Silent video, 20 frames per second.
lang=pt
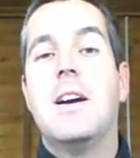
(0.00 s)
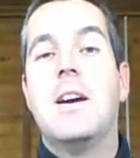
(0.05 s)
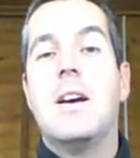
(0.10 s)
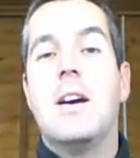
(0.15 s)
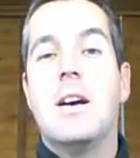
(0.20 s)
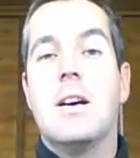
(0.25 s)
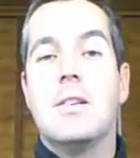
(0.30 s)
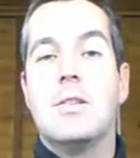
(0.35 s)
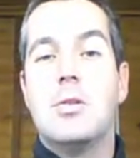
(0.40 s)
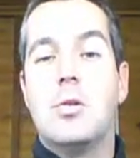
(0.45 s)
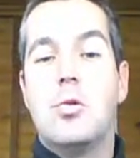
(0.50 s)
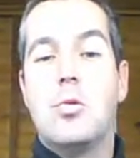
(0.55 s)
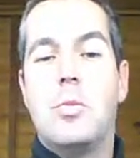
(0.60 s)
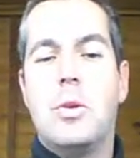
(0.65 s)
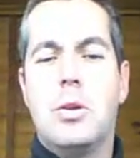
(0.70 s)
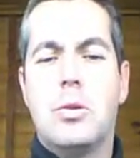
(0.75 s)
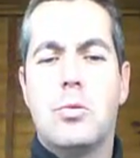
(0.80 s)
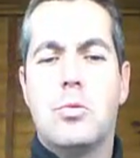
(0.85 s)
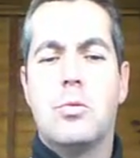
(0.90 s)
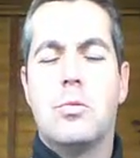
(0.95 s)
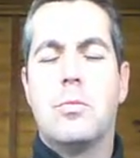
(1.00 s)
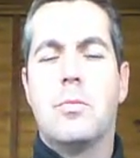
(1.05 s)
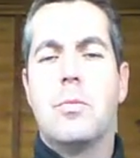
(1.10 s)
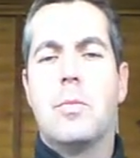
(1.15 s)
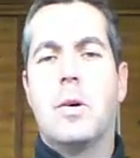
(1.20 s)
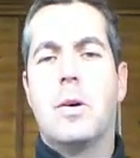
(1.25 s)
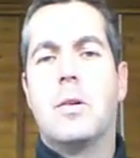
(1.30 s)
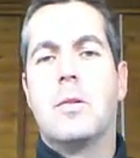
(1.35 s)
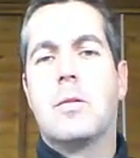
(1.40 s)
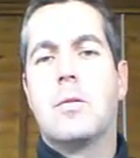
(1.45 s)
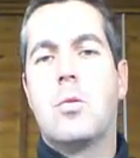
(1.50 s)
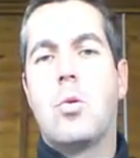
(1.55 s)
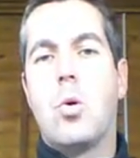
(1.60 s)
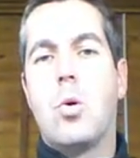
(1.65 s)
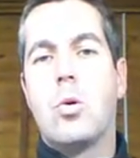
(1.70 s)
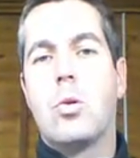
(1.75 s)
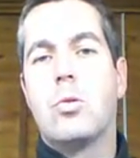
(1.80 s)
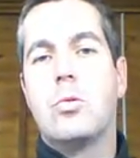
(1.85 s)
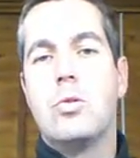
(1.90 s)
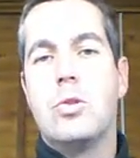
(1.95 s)
Ah, se cobrindo com ah,
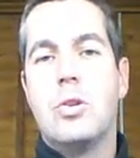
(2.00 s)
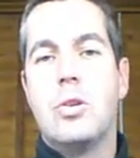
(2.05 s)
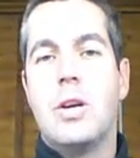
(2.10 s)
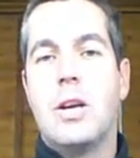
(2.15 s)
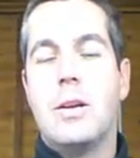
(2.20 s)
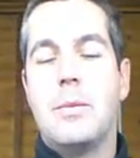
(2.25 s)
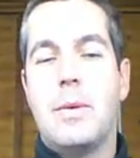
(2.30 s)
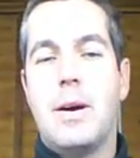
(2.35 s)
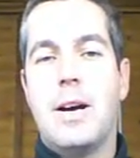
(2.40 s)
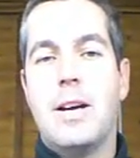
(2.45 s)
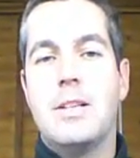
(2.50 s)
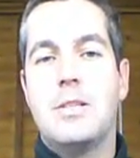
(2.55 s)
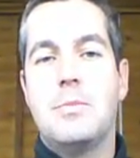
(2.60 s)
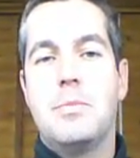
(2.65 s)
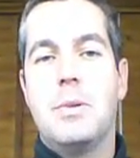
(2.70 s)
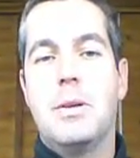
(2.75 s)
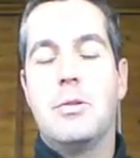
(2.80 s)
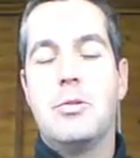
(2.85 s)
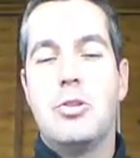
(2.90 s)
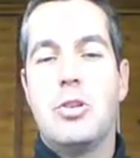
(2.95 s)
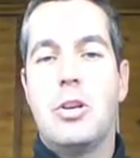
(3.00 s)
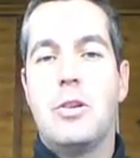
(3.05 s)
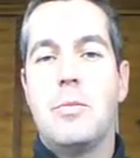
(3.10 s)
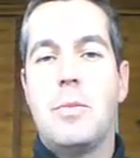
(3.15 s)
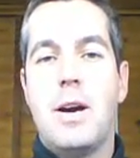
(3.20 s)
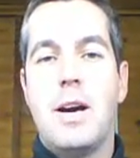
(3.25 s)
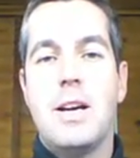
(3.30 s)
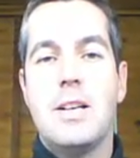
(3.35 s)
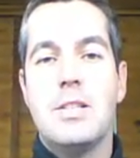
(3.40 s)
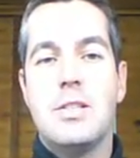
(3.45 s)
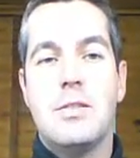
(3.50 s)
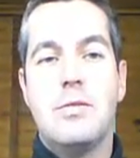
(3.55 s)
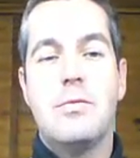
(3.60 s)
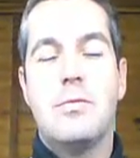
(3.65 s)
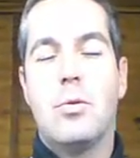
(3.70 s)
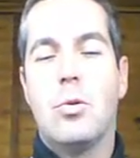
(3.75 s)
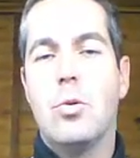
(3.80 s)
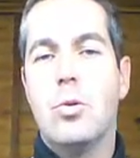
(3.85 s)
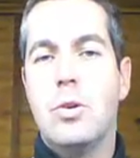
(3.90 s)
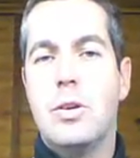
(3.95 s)
couro de animais, pelos de animais e
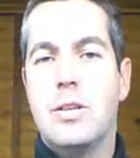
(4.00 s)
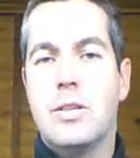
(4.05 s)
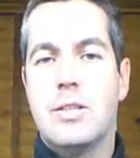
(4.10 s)
folhas.